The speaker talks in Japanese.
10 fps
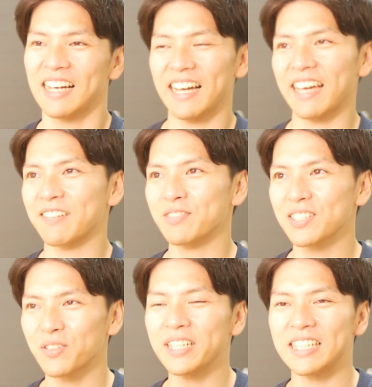はい。まあ
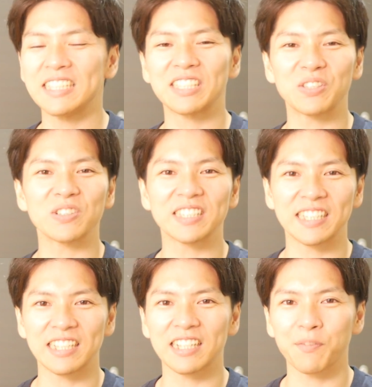すごいいい指導をして
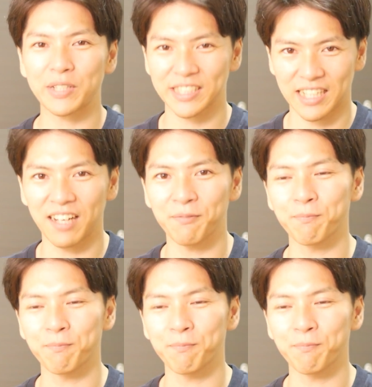いただきました。